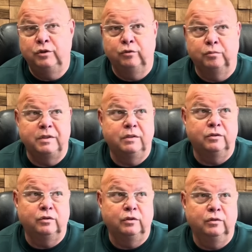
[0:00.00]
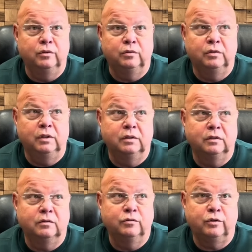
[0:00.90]
чью позицию идет туда,
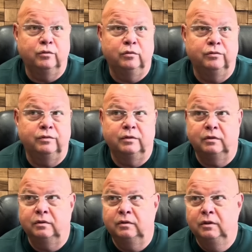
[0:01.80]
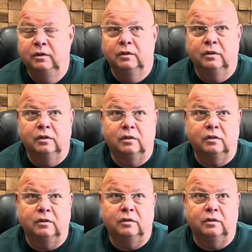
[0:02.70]
Глушенков? Ну, может быть, оттянутого
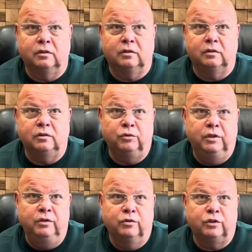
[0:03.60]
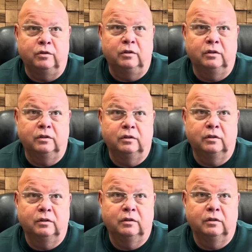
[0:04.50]
форварда. Клаудини, что ли?
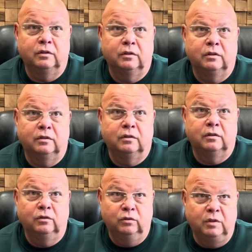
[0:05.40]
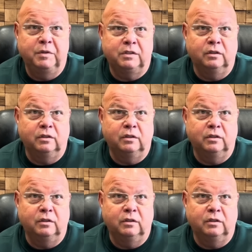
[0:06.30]
Ну, на место